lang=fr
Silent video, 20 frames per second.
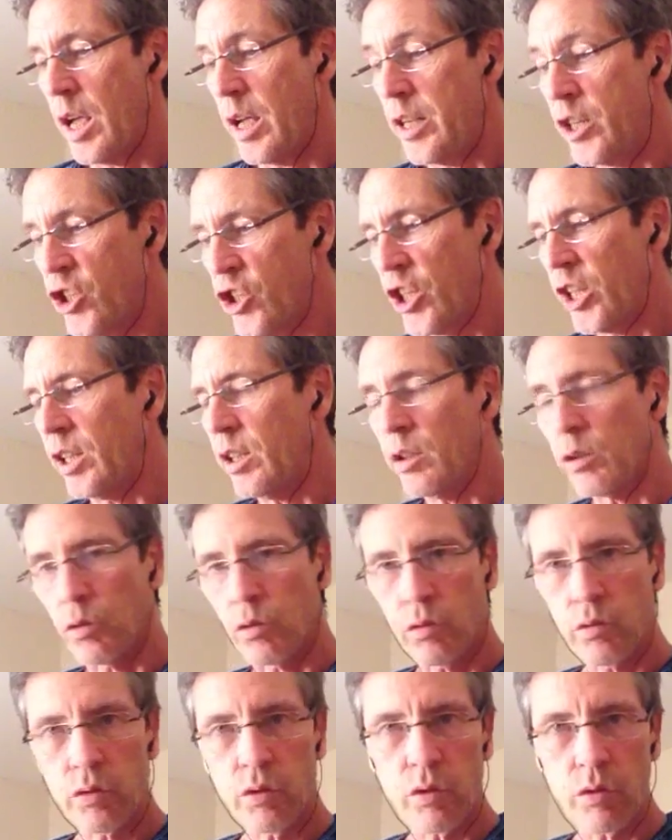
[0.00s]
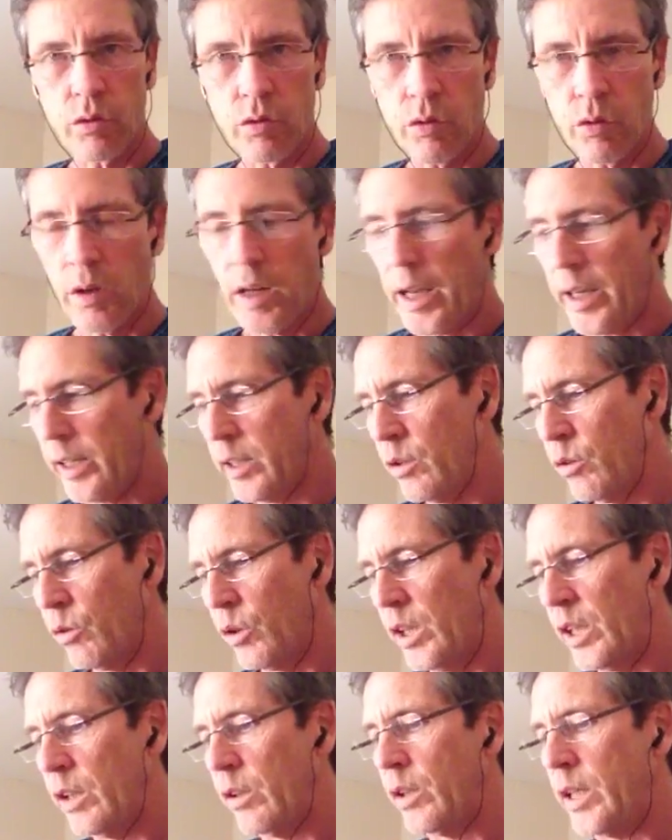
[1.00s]
Échec donc de la
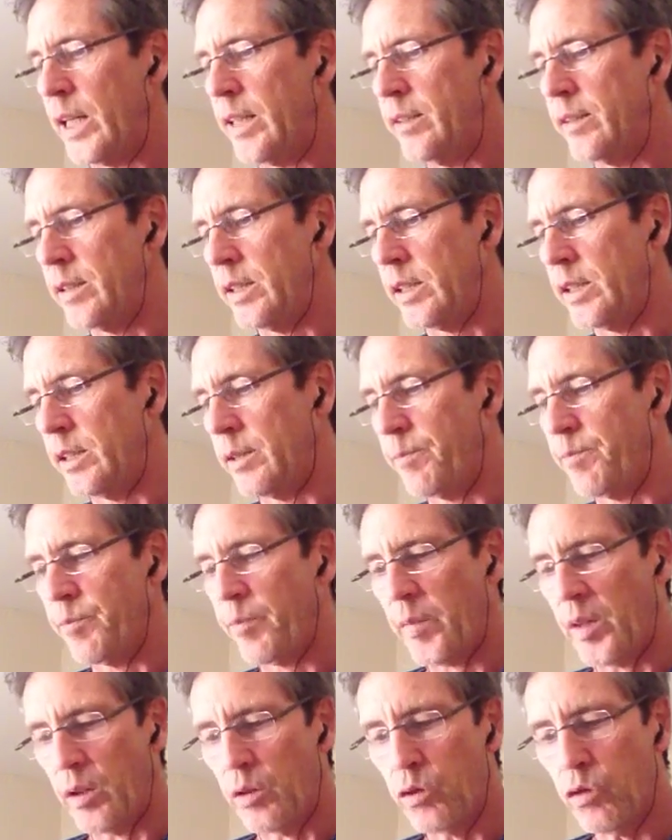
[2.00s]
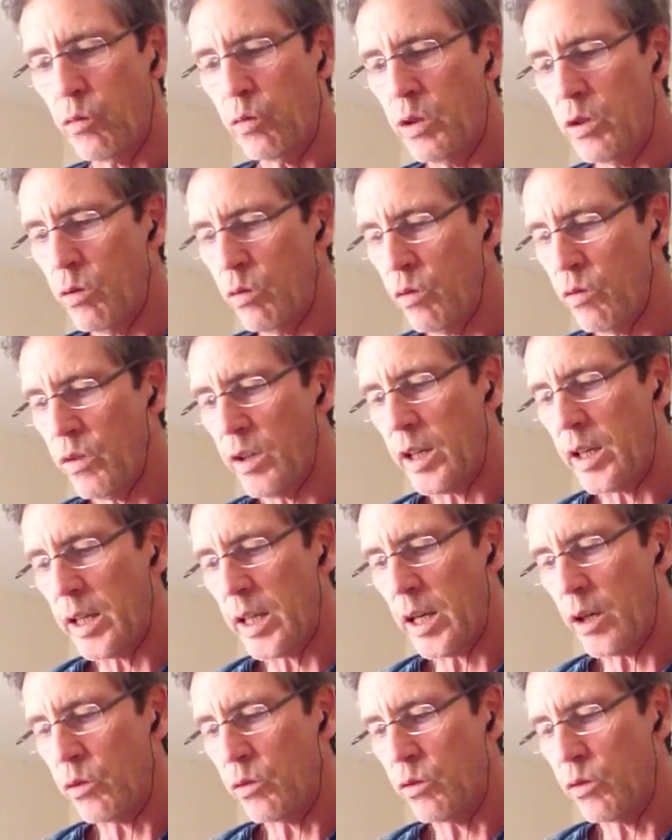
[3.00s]
rhétorique classique. Ensuite, du vers
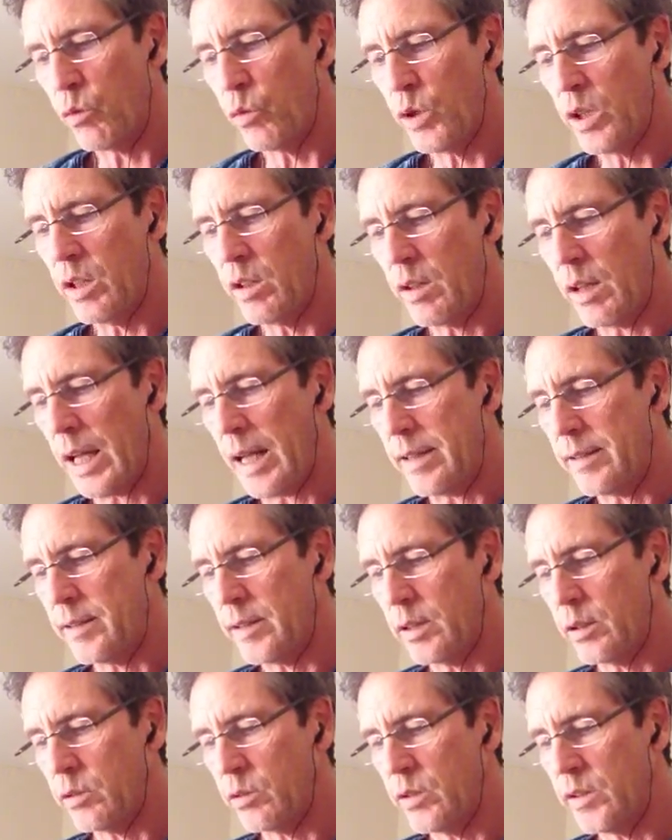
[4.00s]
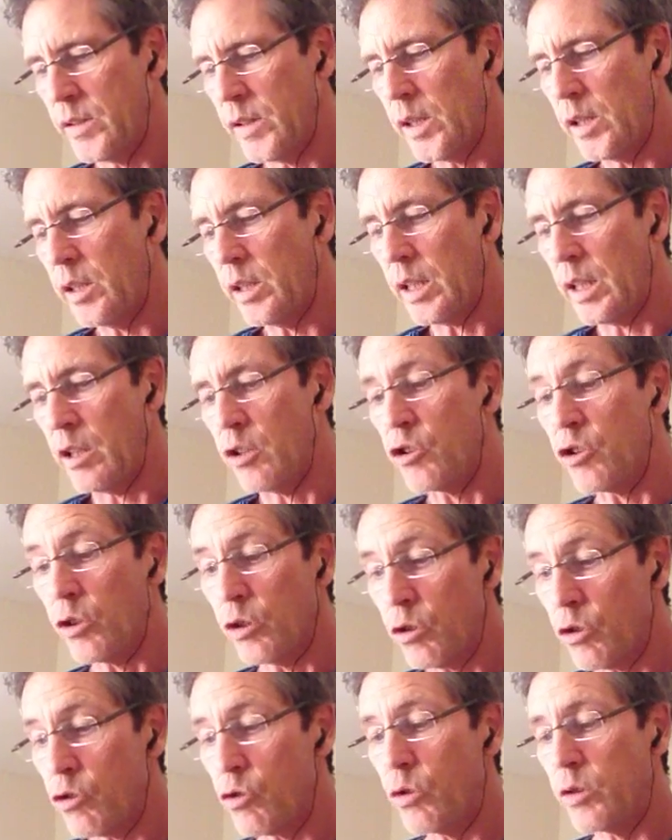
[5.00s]
48 à 55, il
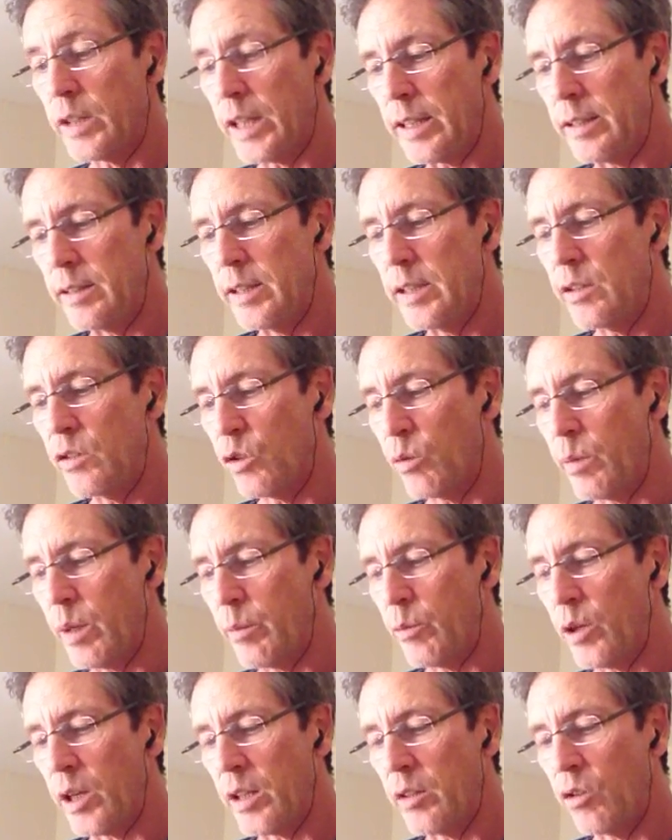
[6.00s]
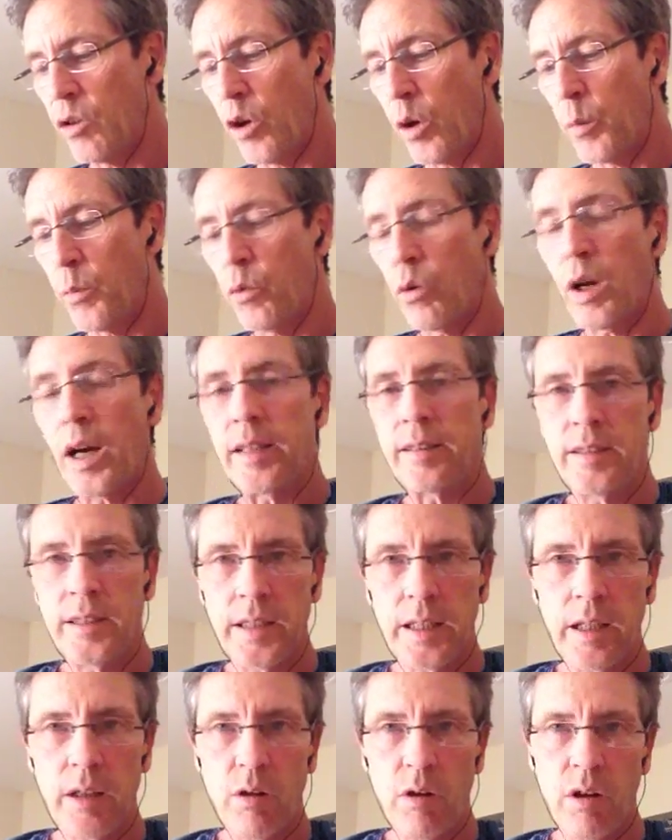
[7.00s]
change de tactique, ce même orateur, pour
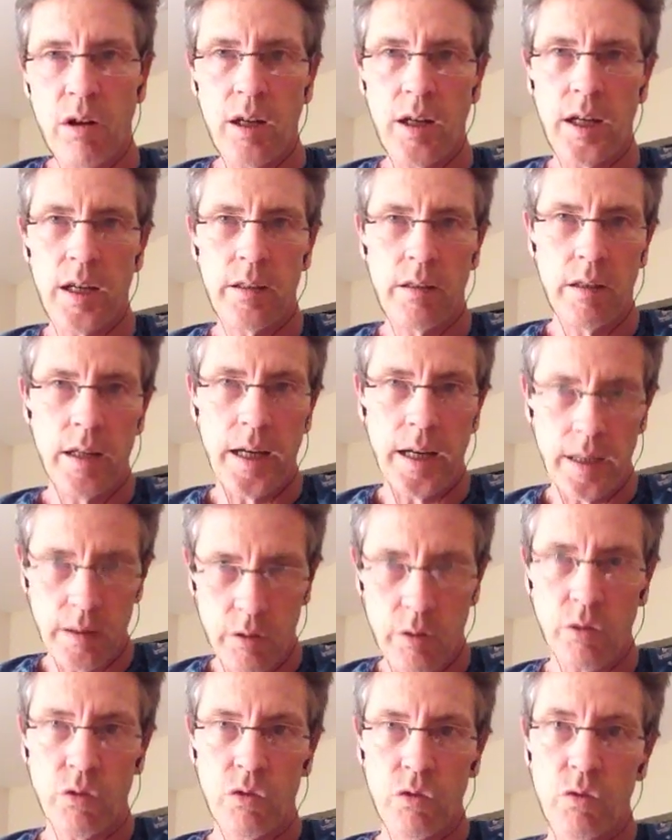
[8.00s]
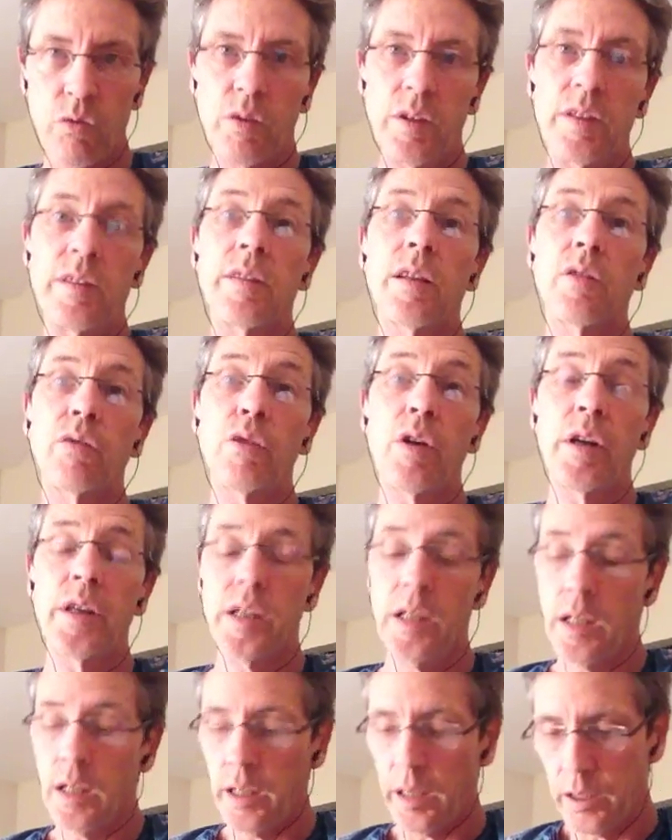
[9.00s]
attirer leur attention, et cette fois,
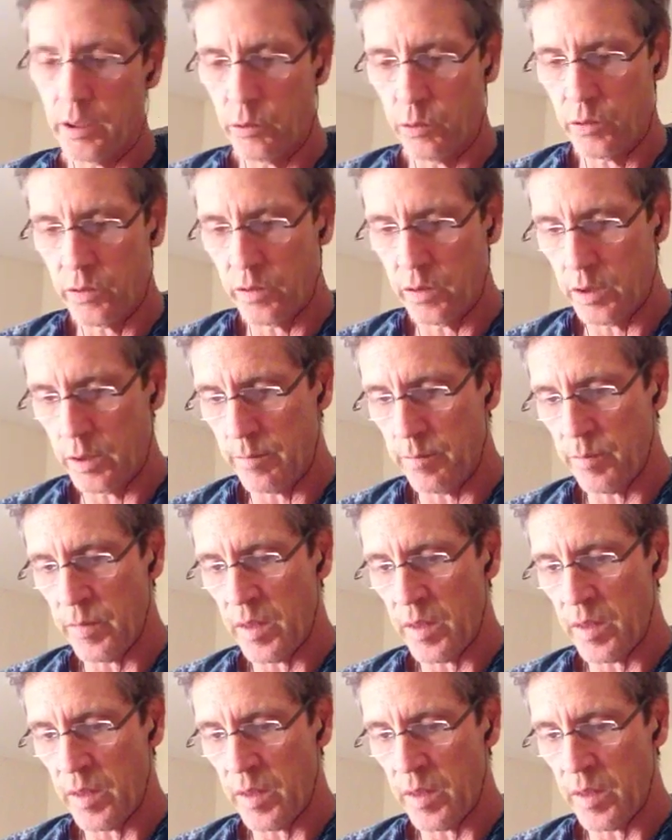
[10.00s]
il réussit.